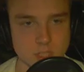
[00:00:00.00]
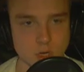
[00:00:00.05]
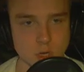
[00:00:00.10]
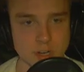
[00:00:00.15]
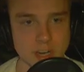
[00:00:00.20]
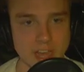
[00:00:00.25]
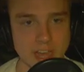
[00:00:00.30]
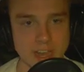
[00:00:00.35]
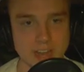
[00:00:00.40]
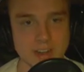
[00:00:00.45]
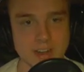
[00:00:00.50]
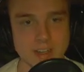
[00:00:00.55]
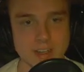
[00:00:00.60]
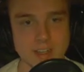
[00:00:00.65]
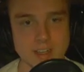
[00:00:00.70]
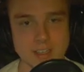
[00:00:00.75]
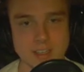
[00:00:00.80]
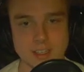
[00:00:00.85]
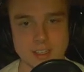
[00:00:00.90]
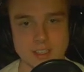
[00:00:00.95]
Oh nein!
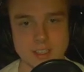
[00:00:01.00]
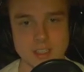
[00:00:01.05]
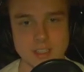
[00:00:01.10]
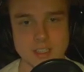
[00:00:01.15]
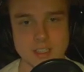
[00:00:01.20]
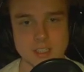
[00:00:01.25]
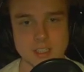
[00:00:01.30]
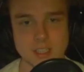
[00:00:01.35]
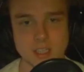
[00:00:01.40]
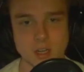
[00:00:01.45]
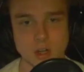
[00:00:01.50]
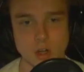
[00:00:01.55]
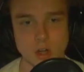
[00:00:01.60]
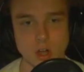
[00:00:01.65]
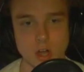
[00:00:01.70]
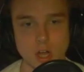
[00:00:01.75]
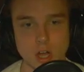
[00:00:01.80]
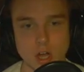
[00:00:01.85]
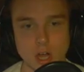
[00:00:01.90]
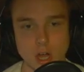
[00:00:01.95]

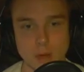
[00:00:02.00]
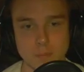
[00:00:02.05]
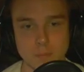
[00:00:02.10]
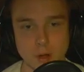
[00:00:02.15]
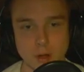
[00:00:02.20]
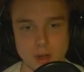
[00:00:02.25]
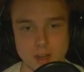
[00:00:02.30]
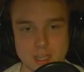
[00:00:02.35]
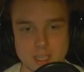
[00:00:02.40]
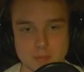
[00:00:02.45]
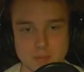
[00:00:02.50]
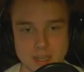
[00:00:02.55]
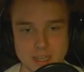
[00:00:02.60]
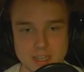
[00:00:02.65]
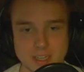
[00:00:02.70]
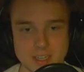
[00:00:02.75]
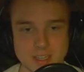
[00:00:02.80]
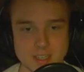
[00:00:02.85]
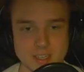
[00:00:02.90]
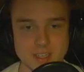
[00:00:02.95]
Oh,
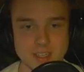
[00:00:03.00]
Pollersbeck.